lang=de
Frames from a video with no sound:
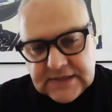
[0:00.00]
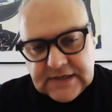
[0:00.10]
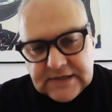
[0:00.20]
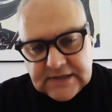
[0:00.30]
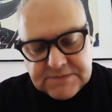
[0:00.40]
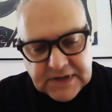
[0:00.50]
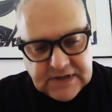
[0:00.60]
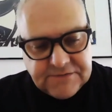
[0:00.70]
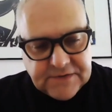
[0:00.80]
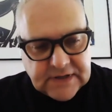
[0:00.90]
äh, dass man,
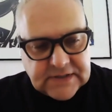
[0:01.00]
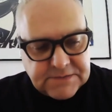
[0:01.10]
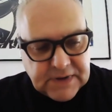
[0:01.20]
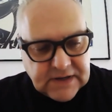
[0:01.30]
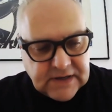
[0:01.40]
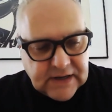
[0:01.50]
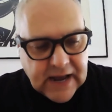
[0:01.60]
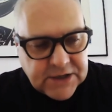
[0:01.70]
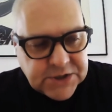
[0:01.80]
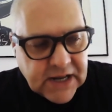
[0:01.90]
dass man äh,
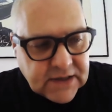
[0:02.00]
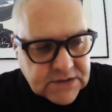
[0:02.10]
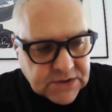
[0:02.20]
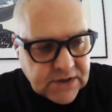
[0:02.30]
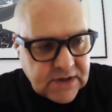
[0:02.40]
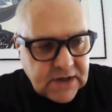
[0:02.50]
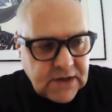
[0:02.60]
einsteigen soll.